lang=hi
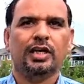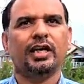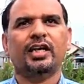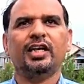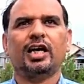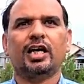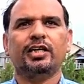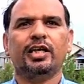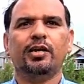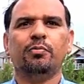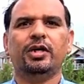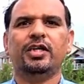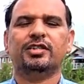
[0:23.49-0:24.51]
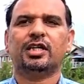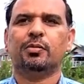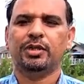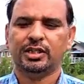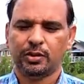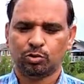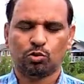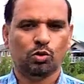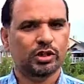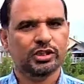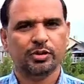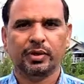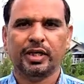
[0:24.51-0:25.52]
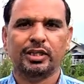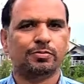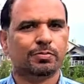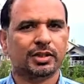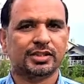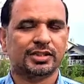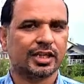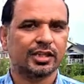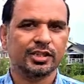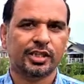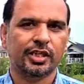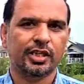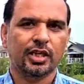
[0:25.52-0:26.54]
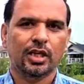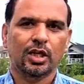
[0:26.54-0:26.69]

लेकिन आज ये मेरे सामने जब थोड़ी सी मैंने इस पर सर्च की